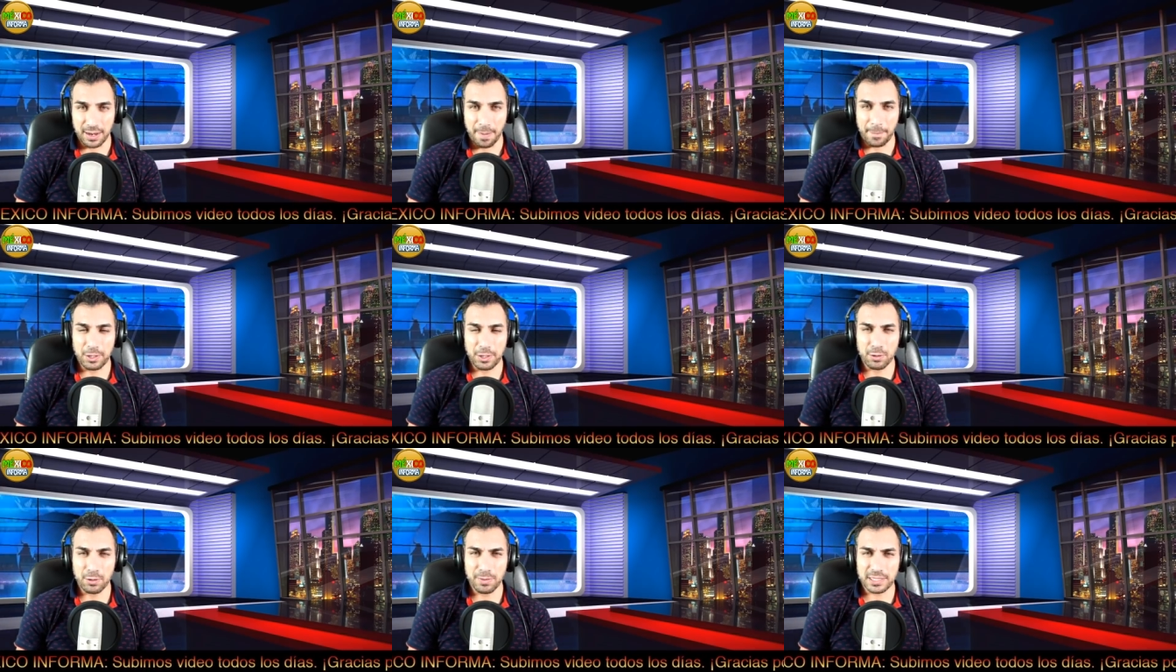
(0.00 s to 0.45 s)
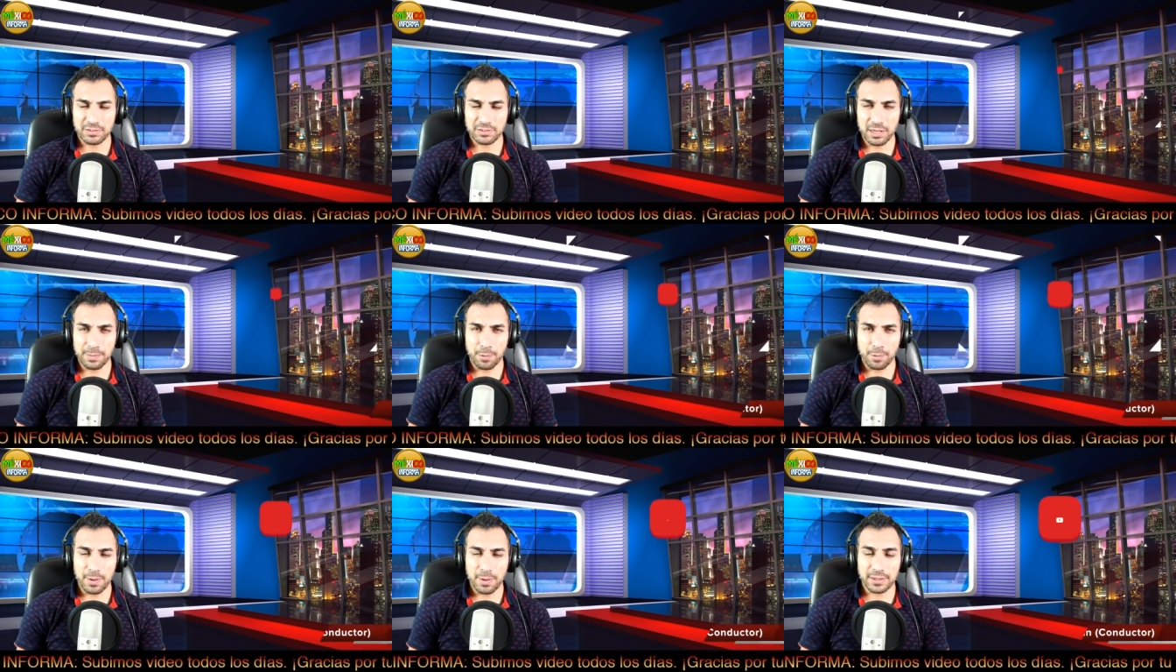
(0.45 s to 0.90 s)
Mi nombre es
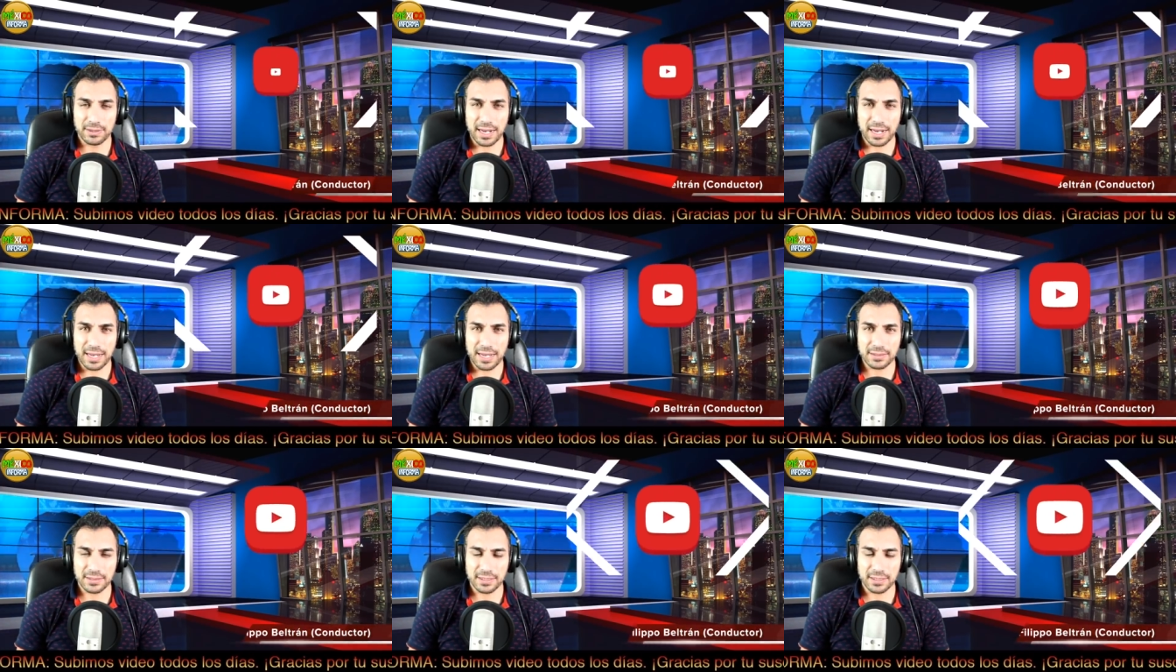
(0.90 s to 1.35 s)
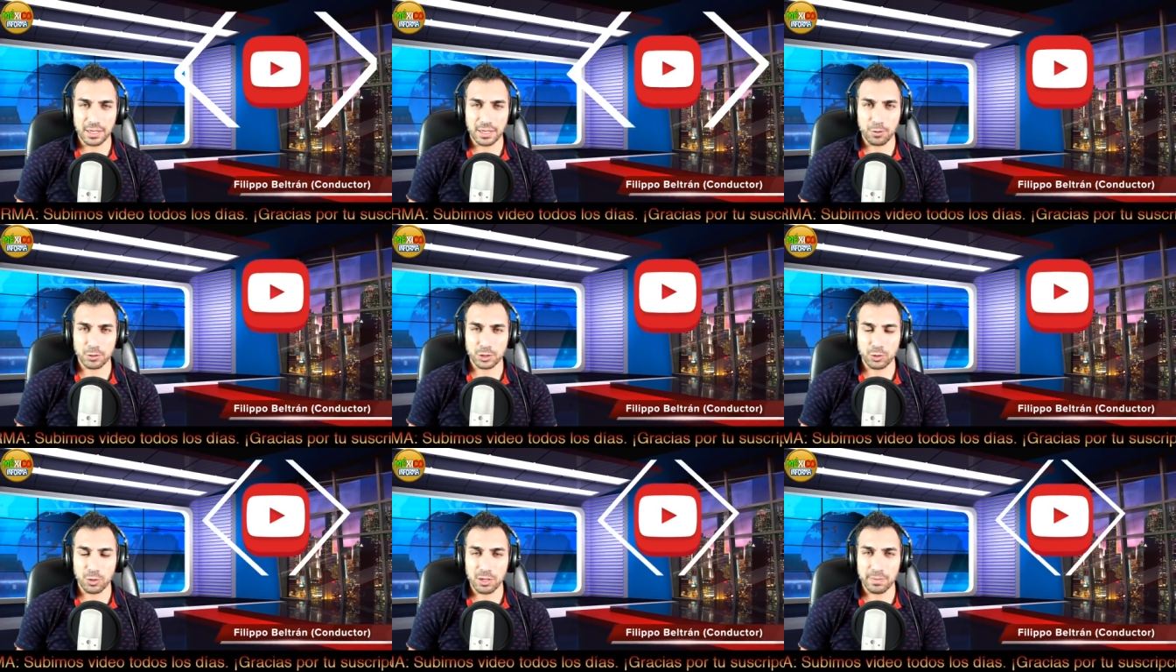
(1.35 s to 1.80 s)
Filipo Beltrán, si te
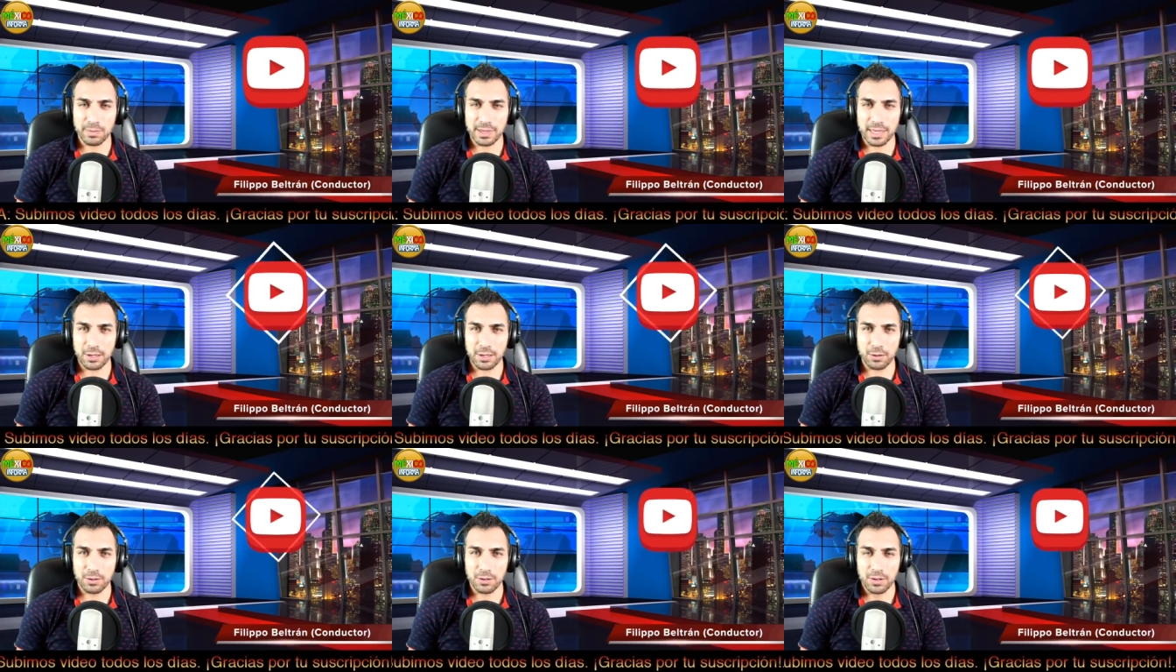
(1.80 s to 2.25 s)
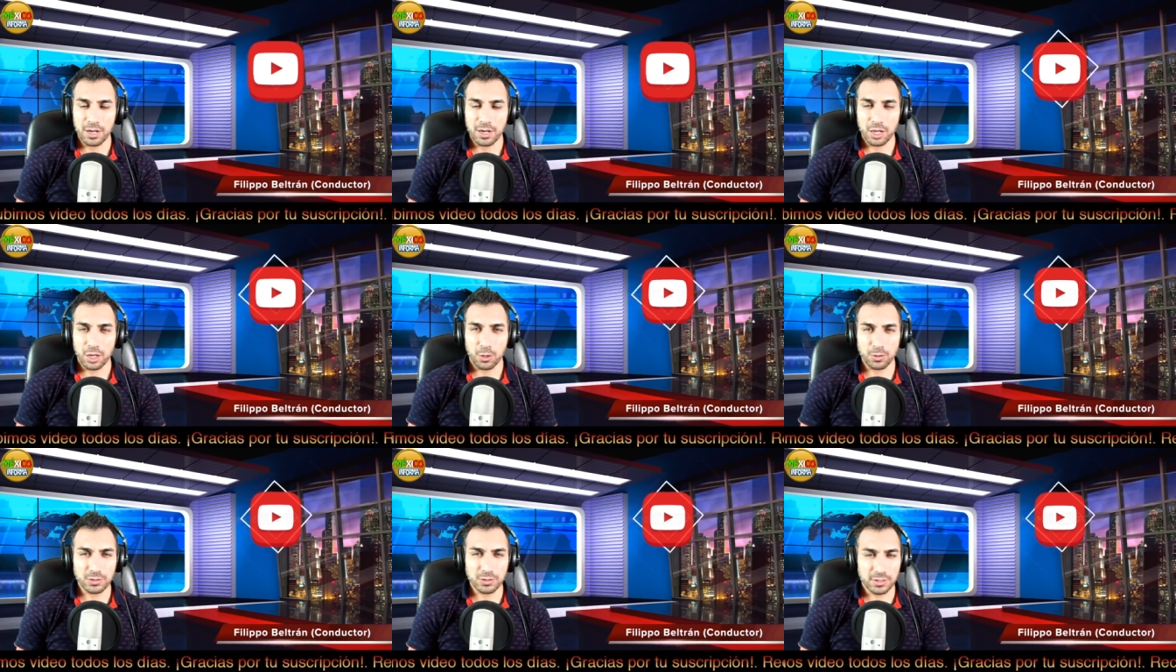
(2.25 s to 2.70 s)
gustó el video
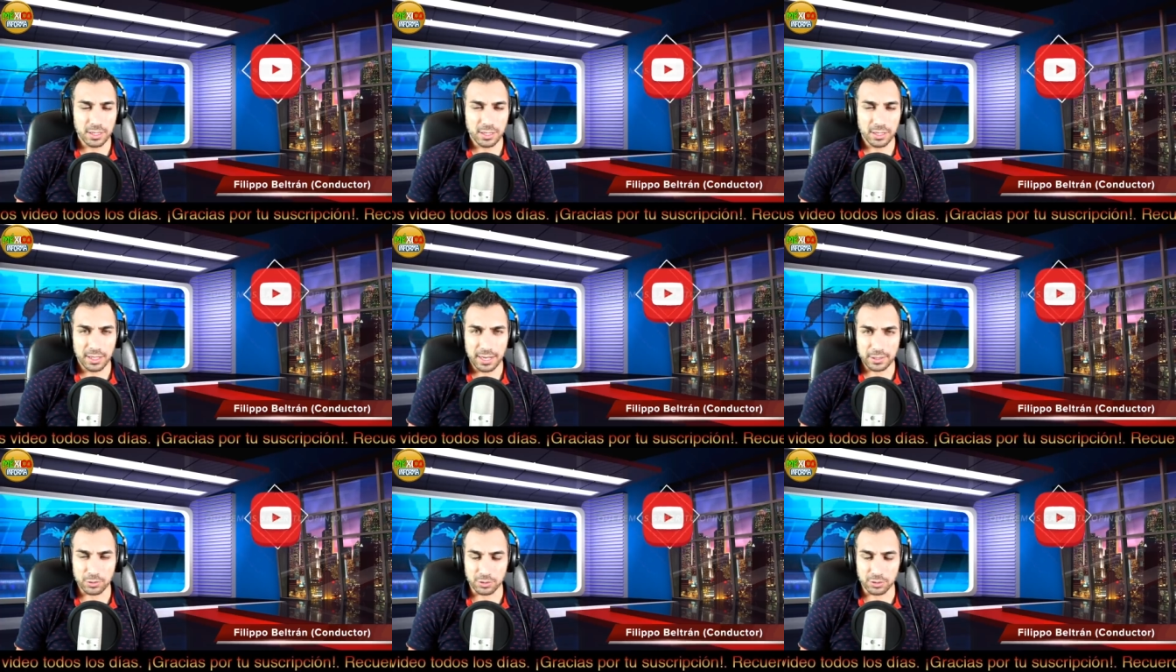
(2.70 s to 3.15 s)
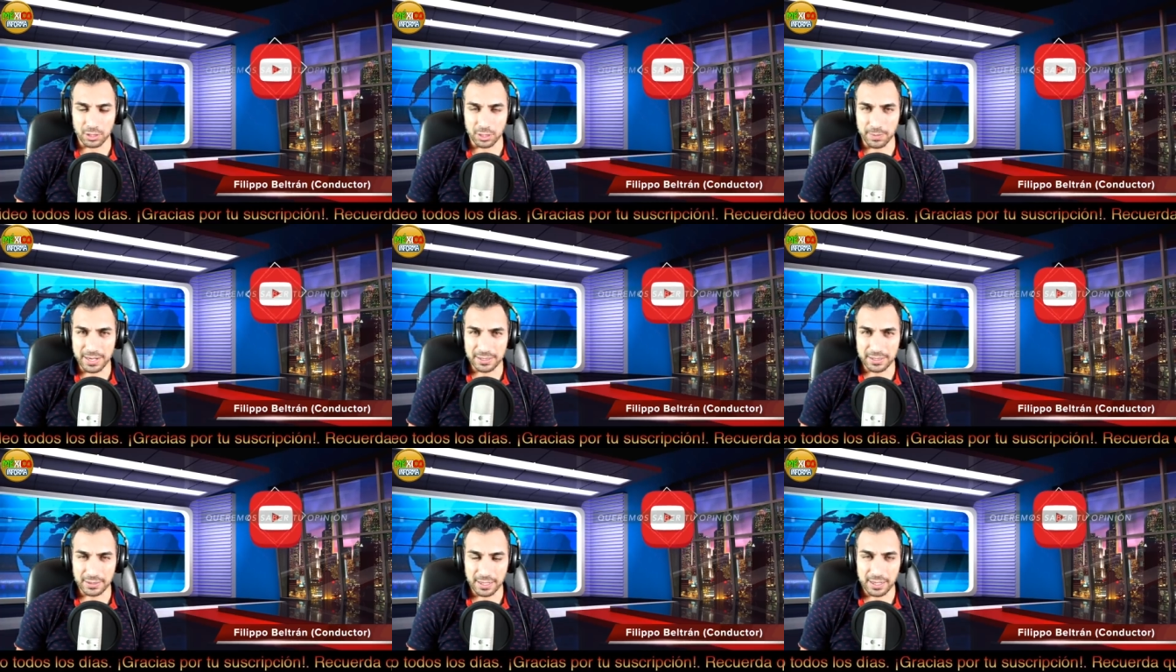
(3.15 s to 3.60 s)
considera
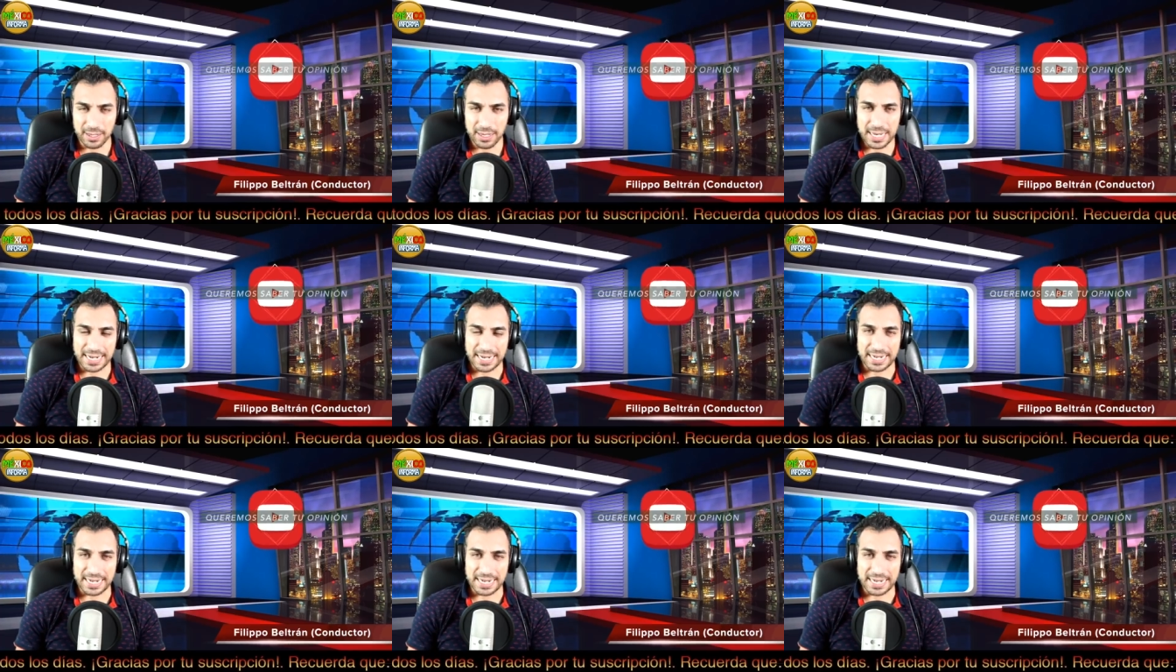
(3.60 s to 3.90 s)
suscribirte.